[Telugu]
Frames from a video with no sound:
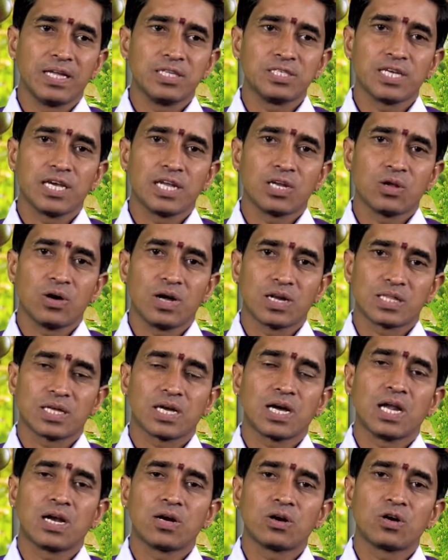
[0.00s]
ఏం చేయనో
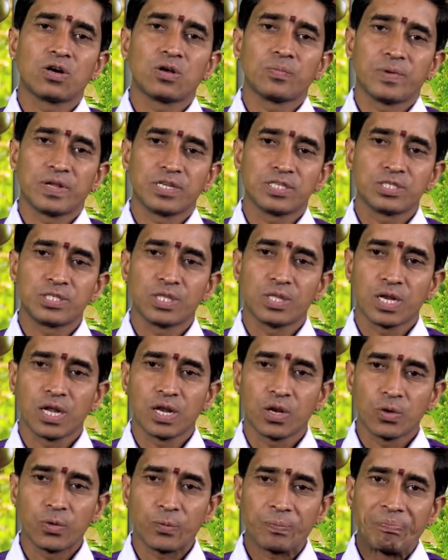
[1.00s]
అర్థం కానటువంటి
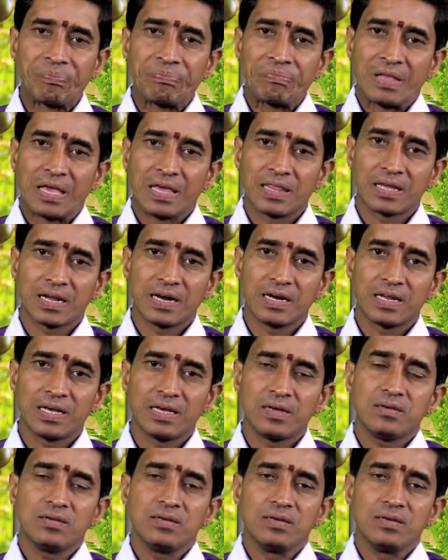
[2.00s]
పరిస్థితులలో ఎందుకంటే